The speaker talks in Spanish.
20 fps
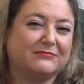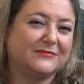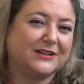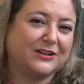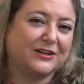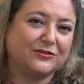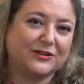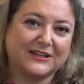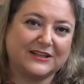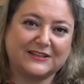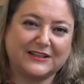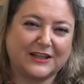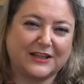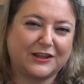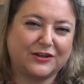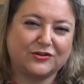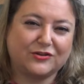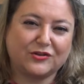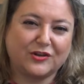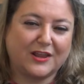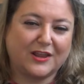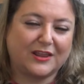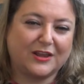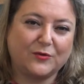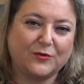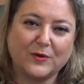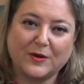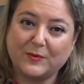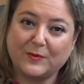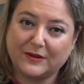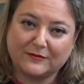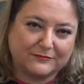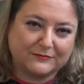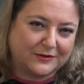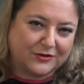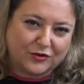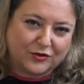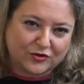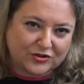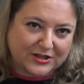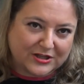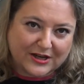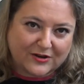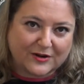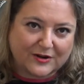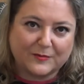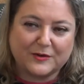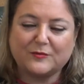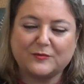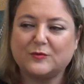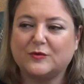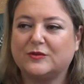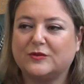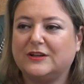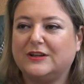creo que es 18-19, no lo sé ahora mismo